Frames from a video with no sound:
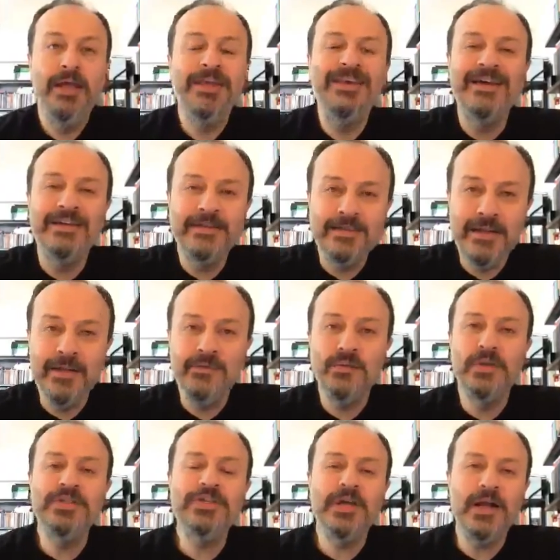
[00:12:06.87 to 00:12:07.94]
Yanından
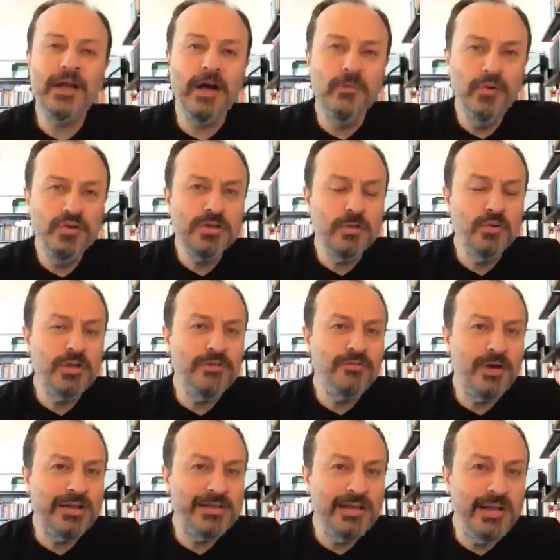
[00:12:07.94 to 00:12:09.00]
dolaşarak abuk sabuk
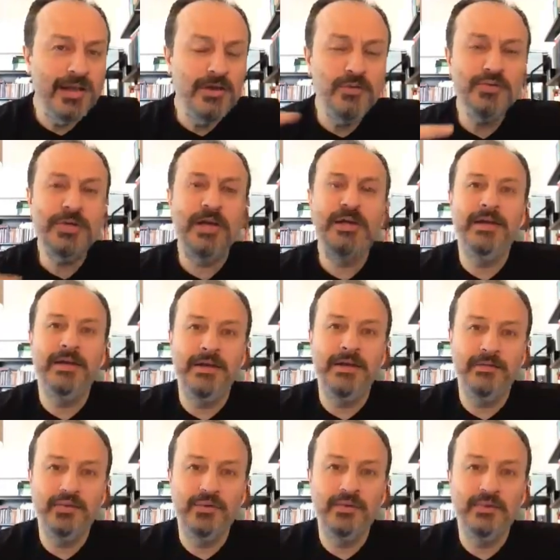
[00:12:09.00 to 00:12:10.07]
ifadelerle üzerlerine
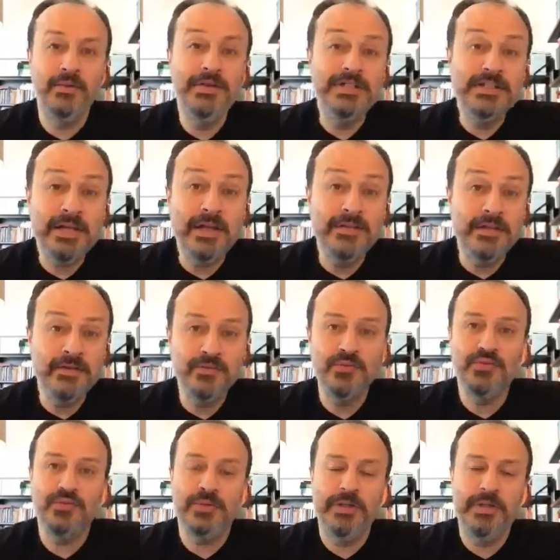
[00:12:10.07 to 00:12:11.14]
atıyordu o insanların
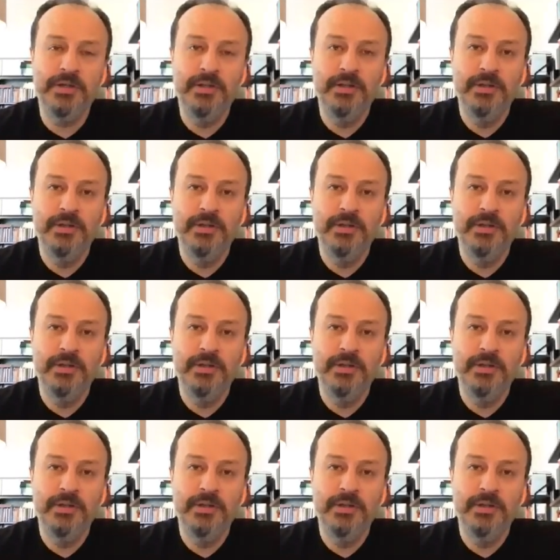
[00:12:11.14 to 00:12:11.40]
suçları.